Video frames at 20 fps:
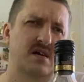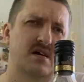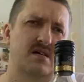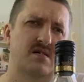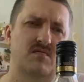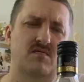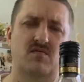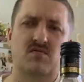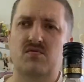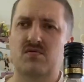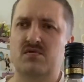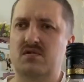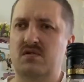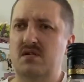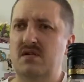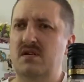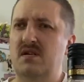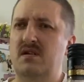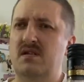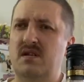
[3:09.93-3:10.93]
вот,
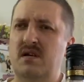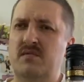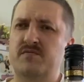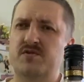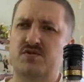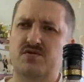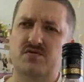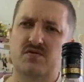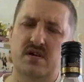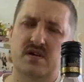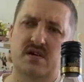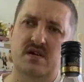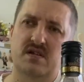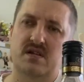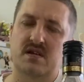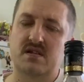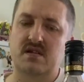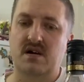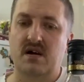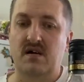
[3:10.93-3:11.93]
и там еще
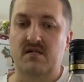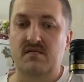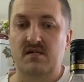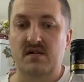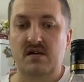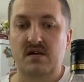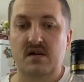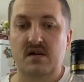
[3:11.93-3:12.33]
какие-то травы.